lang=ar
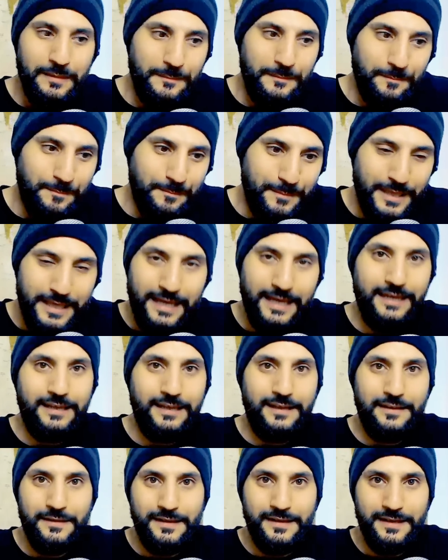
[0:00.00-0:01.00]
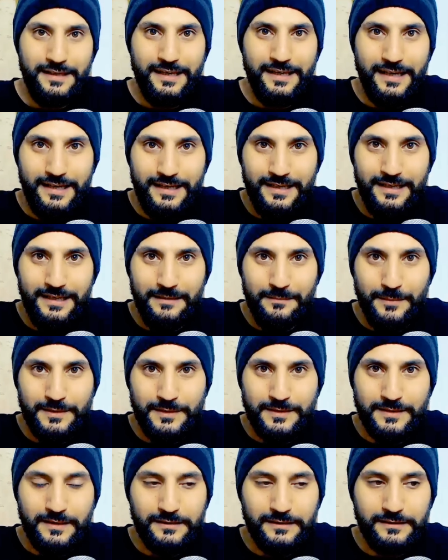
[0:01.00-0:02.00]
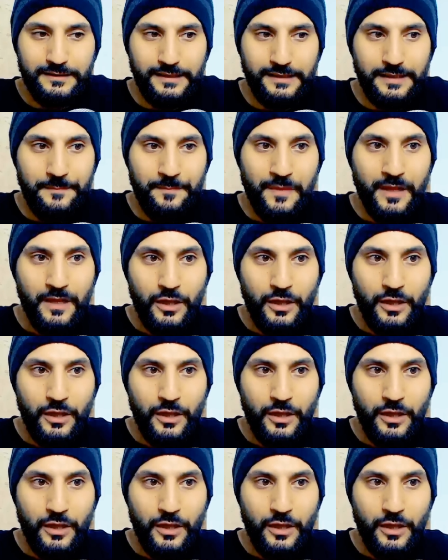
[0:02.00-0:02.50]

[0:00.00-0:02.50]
بهذه البساطه طيب